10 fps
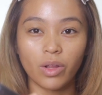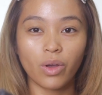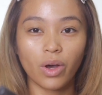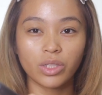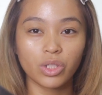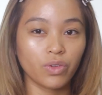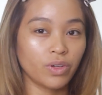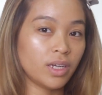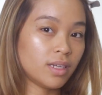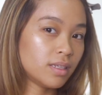I look on
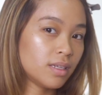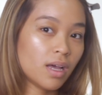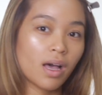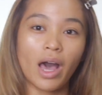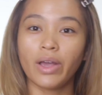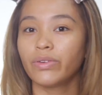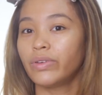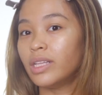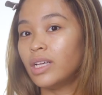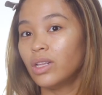screen, I
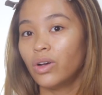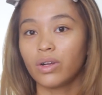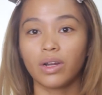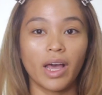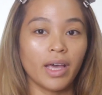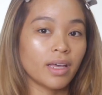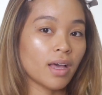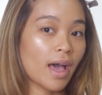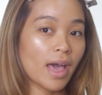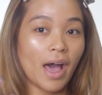really look like
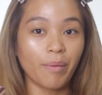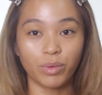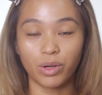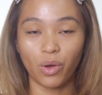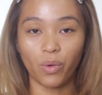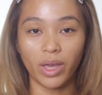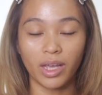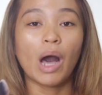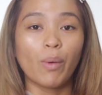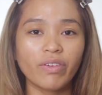I am
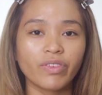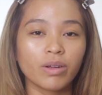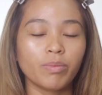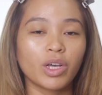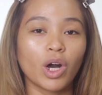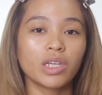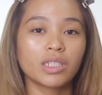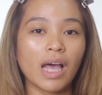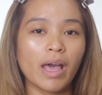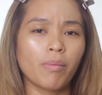glowing. However,
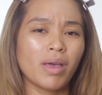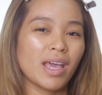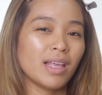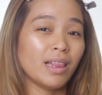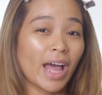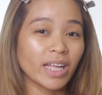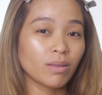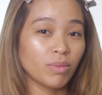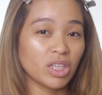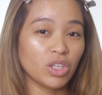because I'm a
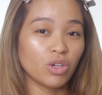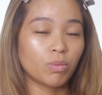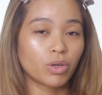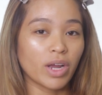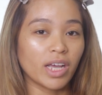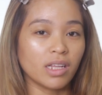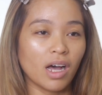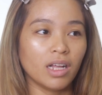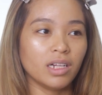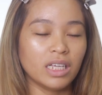light medium
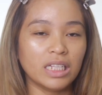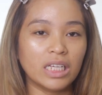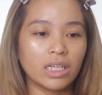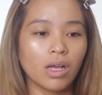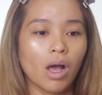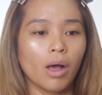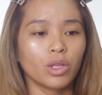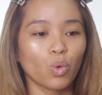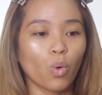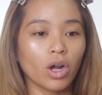morena leaning
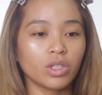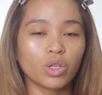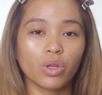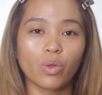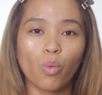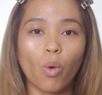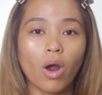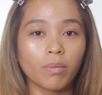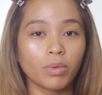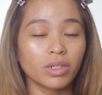towards on the
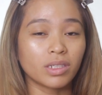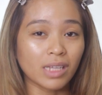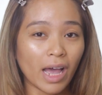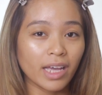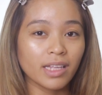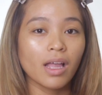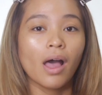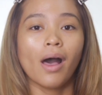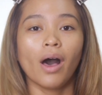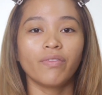warmer side
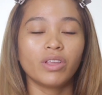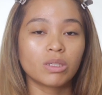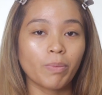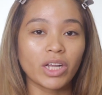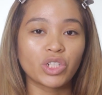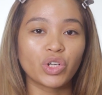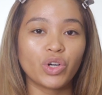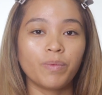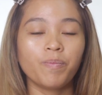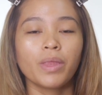of the
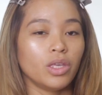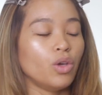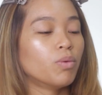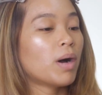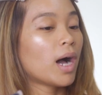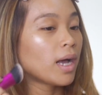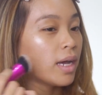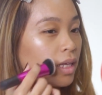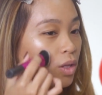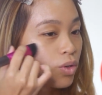spectrum, yung mga
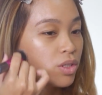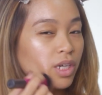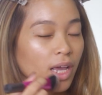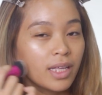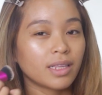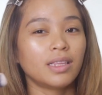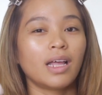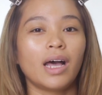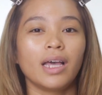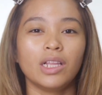ganitong shade
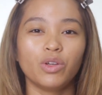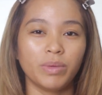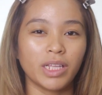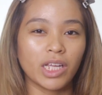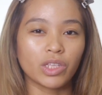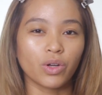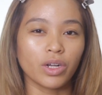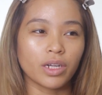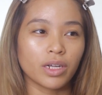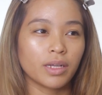na
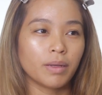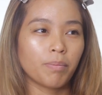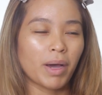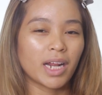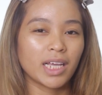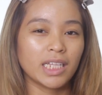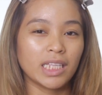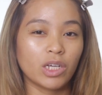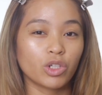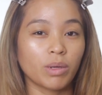illuminator parang
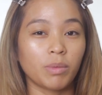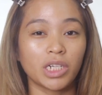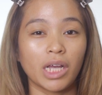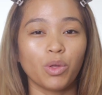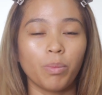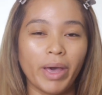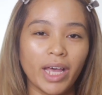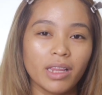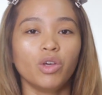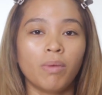hindi ko siya masyado
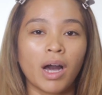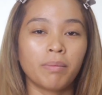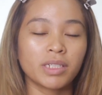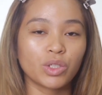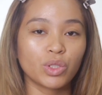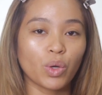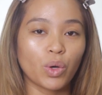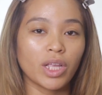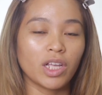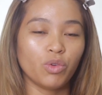bet. Yung mga mas gusto
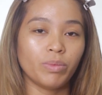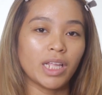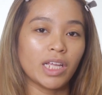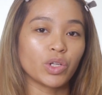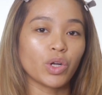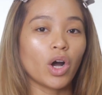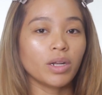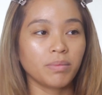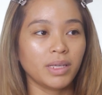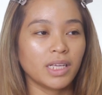ko na illuminator
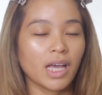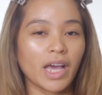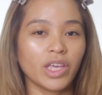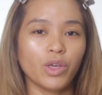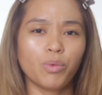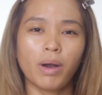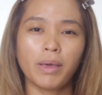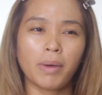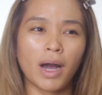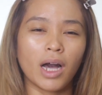on me ay yung
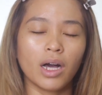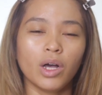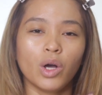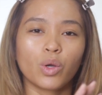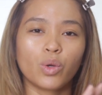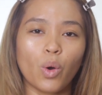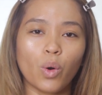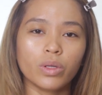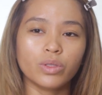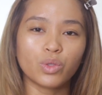may mga
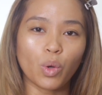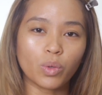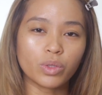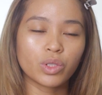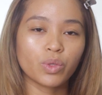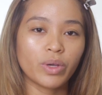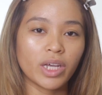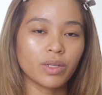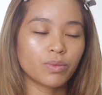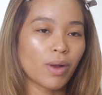gold tones to
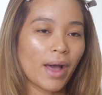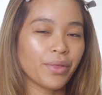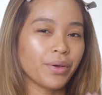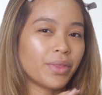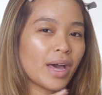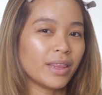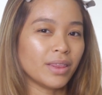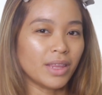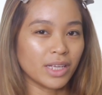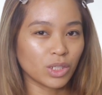it rather than
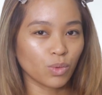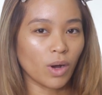this